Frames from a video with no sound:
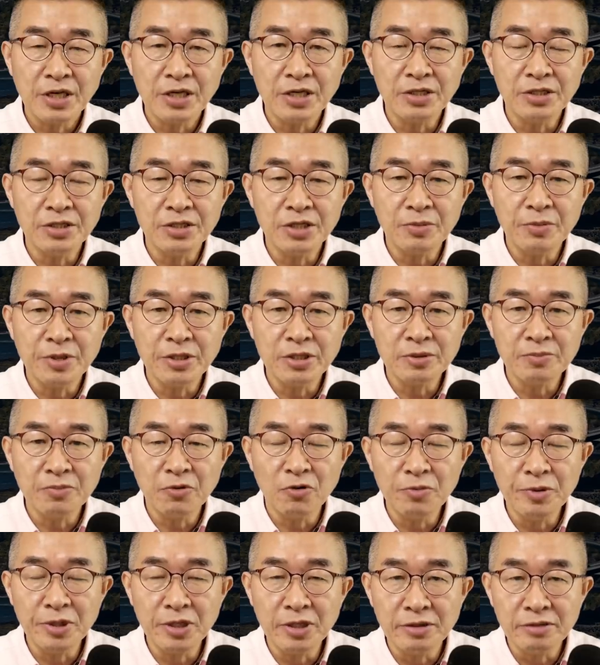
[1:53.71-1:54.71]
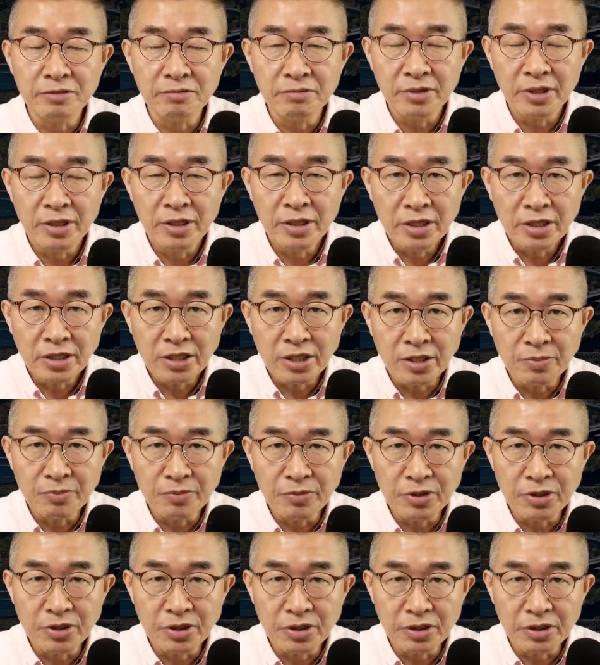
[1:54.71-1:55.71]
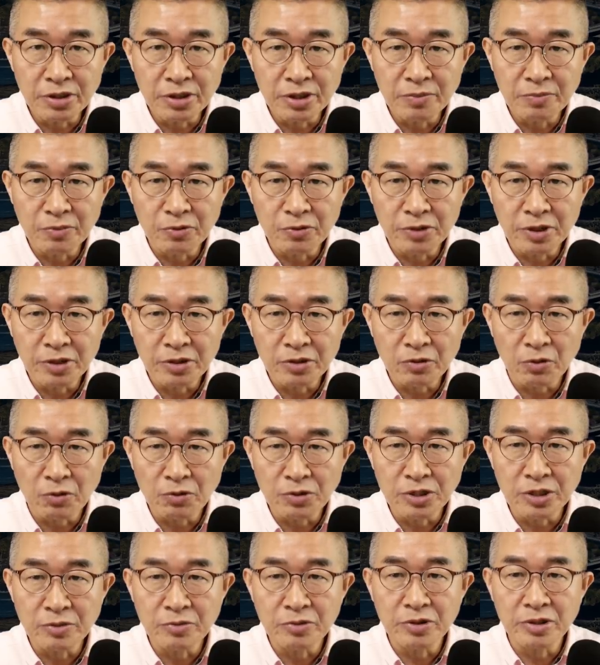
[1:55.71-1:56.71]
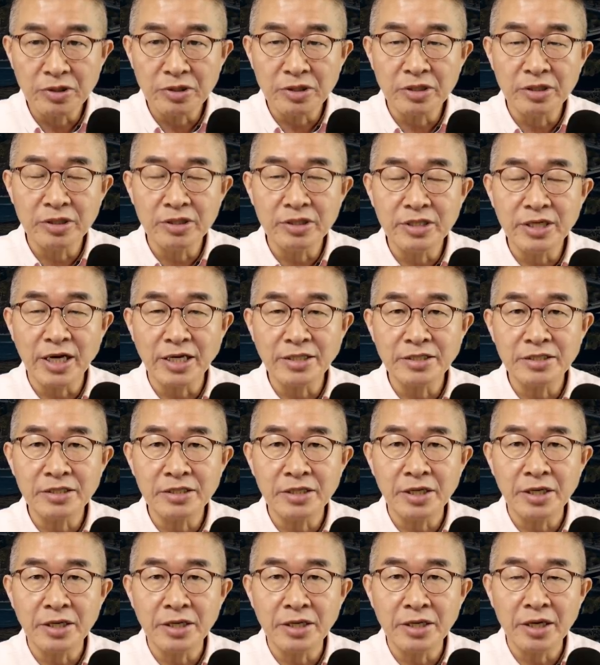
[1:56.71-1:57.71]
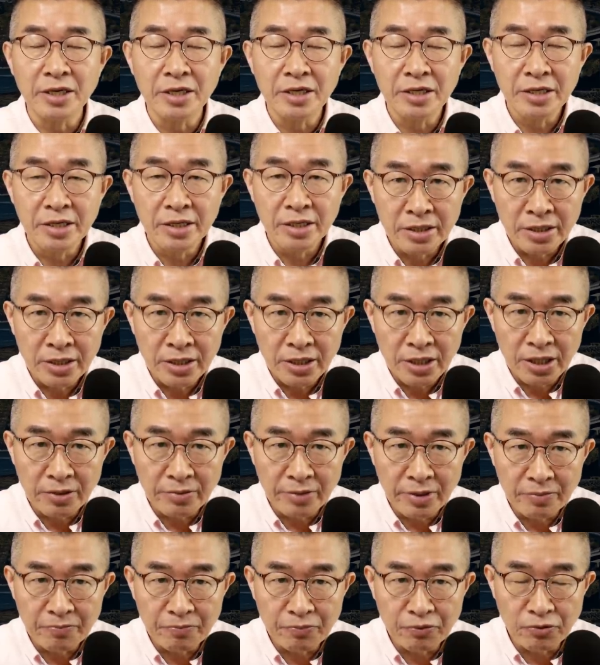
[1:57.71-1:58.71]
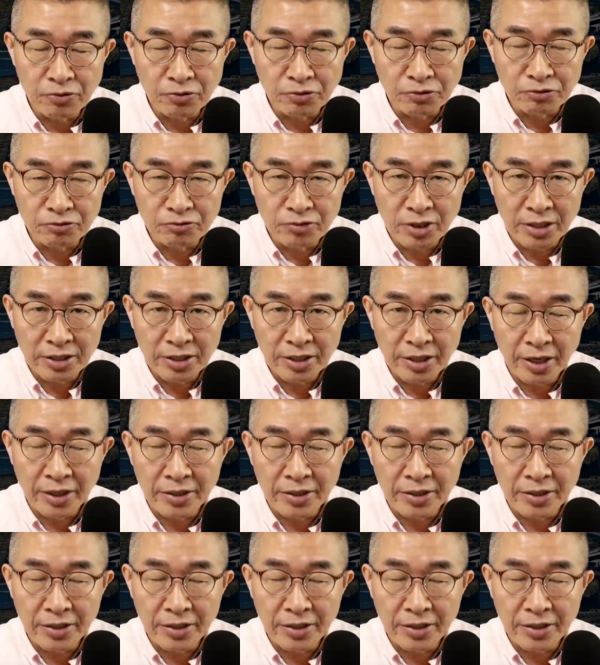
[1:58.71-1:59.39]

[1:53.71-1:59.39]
이런 점에서 보면 은 김정은이 보낸 통지문은 그 자체에 이미 불순한